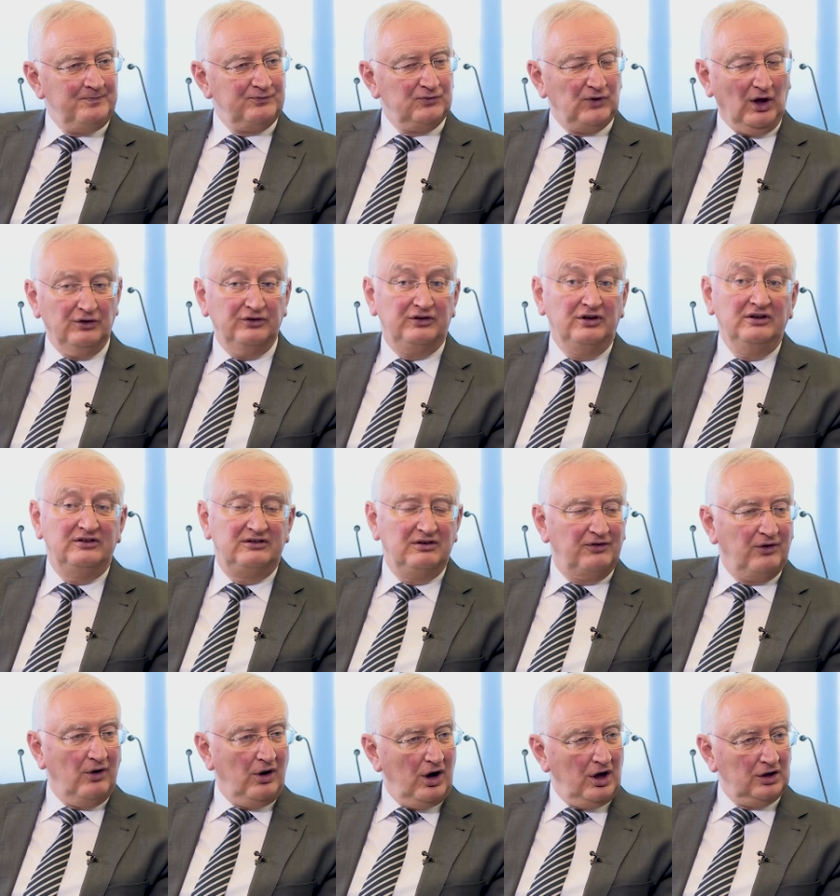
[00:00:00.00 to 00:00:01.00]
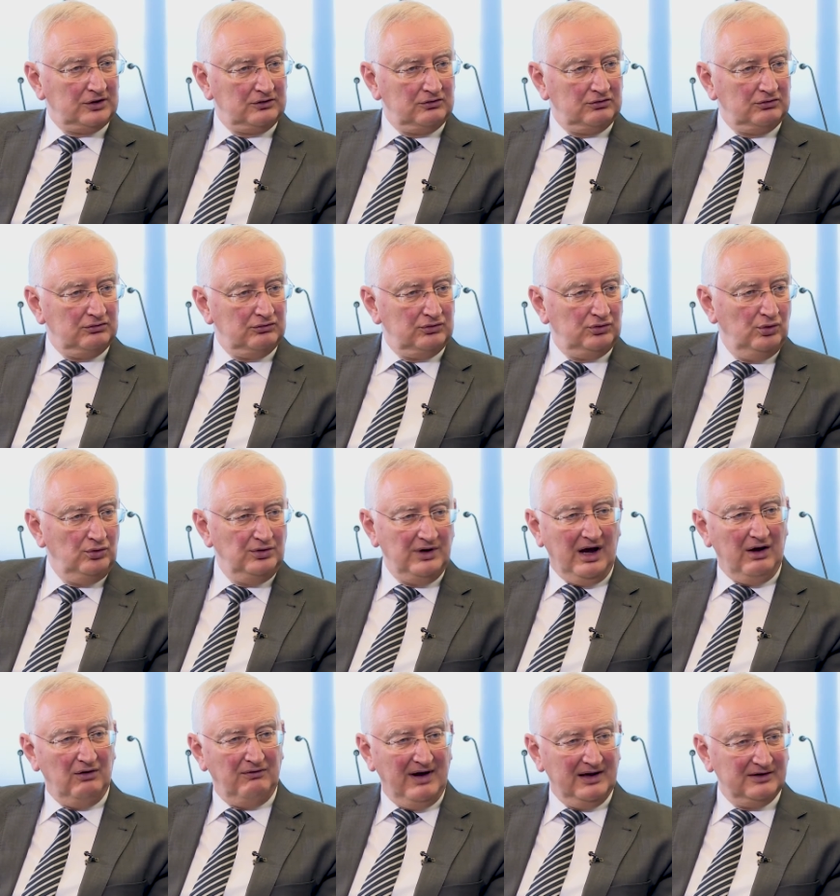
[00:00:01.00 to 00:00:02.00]
Dann sind sie vor Ort, tun
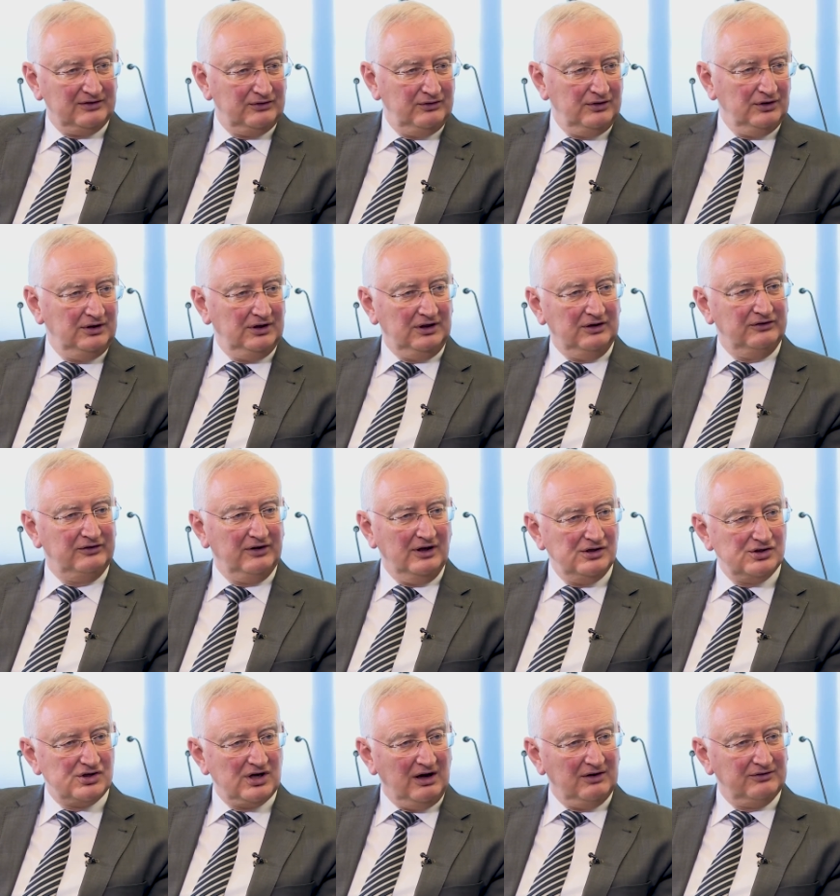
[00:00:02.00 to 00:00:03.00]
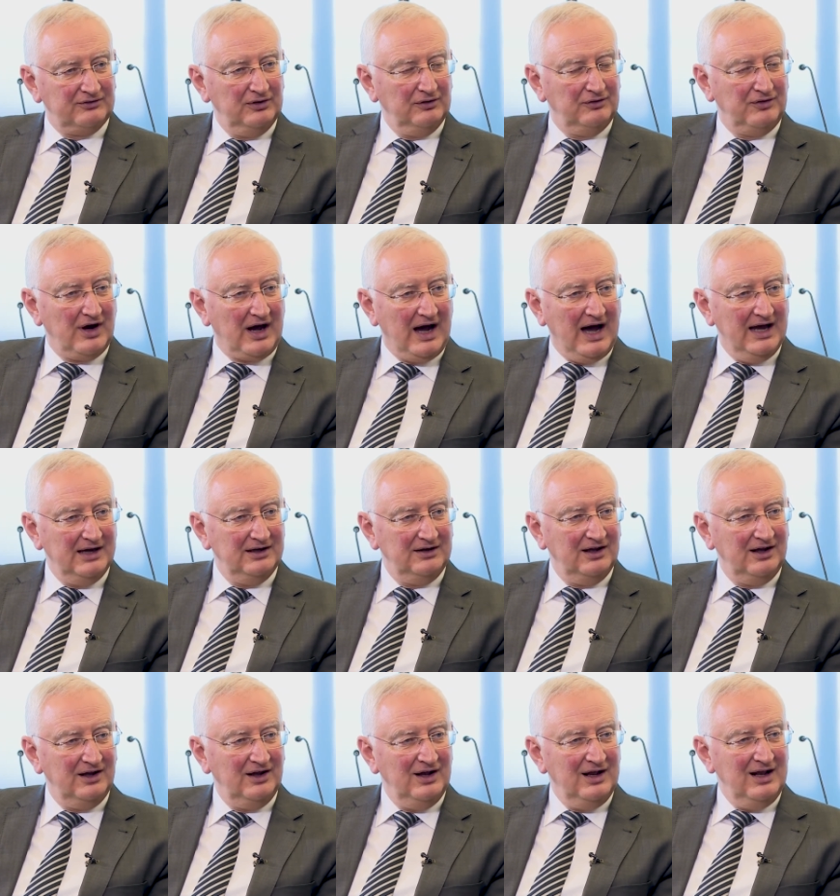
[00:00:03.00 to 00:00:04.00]
auch was für die Gesellschaft, für Vereine,